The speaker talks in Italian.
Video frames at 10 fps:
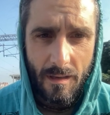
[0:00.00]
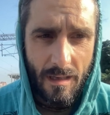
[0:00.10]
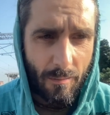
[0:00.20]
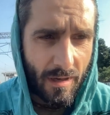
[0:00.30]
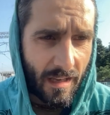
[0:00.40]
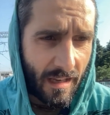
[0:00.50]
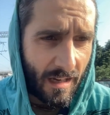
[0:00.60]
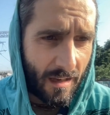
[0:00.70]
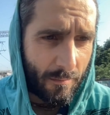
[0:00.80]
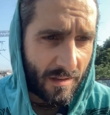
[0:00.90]

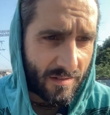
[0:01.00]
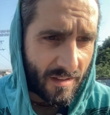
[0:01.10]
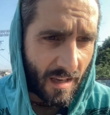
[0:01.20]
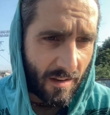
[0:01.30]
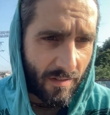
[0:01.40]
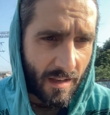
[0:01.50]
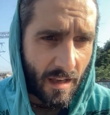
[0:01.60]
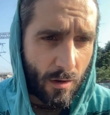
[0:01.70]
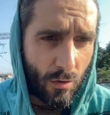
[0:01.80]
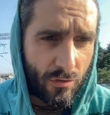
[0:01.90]
Gabriele mi scrive
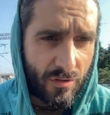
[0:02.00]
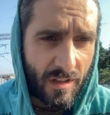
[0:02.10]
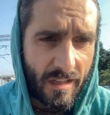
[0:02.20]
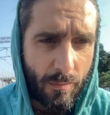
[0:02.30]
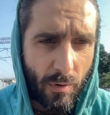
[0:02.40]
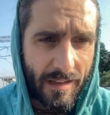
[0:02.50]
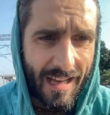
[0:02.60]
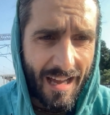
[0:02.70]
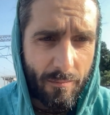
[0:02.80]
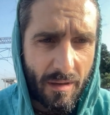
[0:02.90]
che consigli puoi
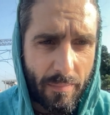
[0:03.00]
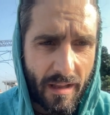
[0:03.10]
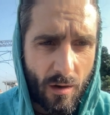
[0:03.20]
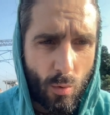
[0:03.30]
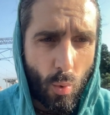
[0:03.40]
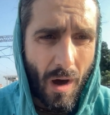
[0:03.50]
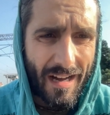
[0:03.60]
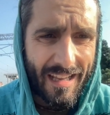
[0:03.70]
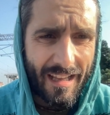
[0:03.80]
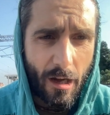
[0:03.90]
darmi per
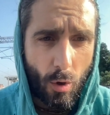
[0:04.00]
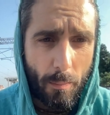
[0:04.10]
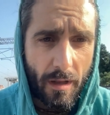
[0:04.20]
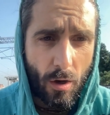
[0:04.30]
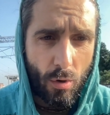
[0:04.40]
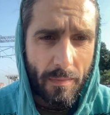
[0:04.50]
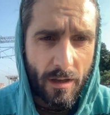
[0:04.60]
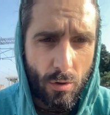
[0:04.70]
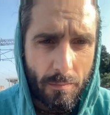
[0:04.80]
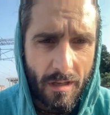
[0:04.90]
guarire o
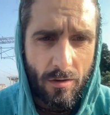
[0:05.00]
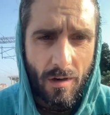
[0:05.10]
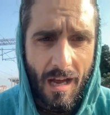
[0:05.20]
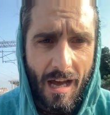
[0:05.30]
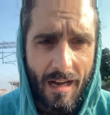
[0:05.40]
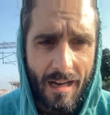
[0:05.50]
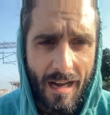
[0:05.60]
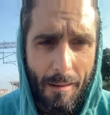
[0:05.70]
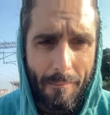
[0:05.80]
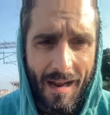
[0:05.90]
perlomeno migliorare
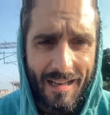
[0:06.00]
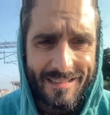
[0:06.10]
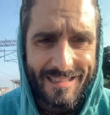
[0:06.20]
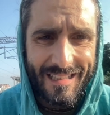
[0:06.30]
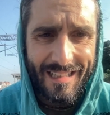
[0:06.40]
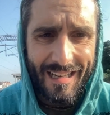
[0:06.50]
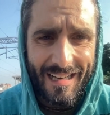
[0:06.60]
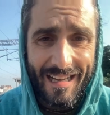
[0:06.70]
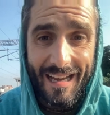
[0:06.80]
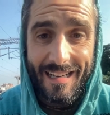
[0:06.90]
la
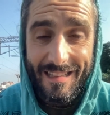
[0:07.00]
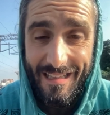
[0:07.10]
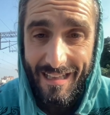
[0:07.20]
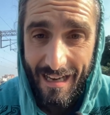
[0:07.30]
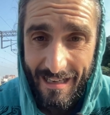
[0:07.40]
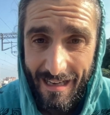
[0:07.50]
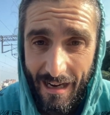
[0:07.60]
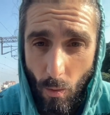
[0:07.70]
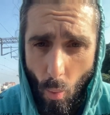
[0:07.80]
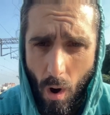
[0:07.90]
malattia
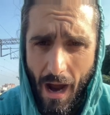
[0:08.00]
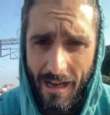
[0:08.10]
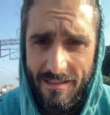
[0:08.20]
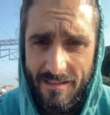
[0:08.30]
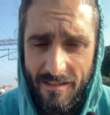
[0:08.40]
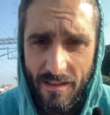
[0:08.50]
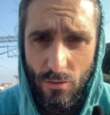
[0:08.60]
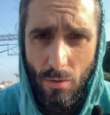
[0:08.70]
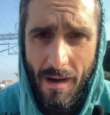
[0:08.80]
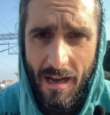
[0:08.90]
cardiaca. What?
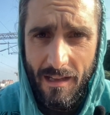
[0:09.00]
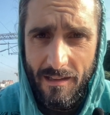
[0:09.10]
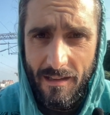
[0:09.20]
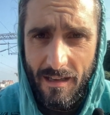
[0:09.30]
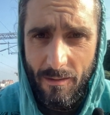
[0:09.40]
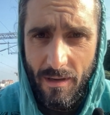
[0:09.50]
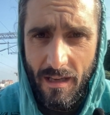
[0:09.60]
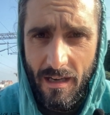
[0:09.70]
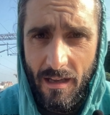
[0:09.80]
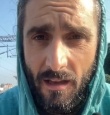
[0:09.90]
Che domanda,
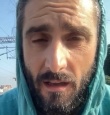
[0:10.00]
Gabriele.